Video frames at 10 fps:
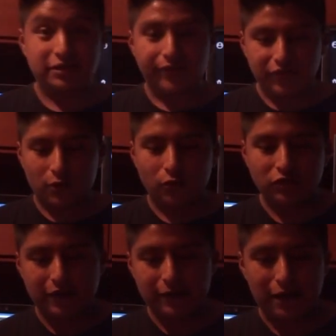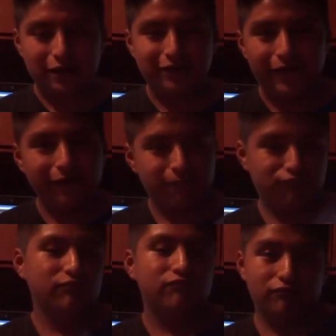bastante cutre, la verdad.
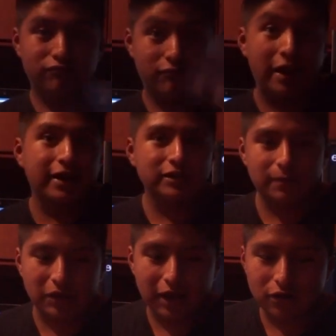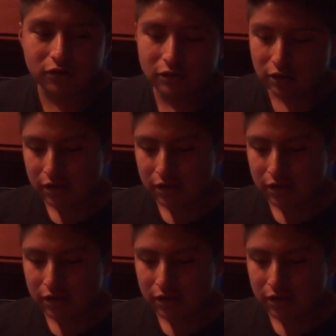Hay que aceptarlo.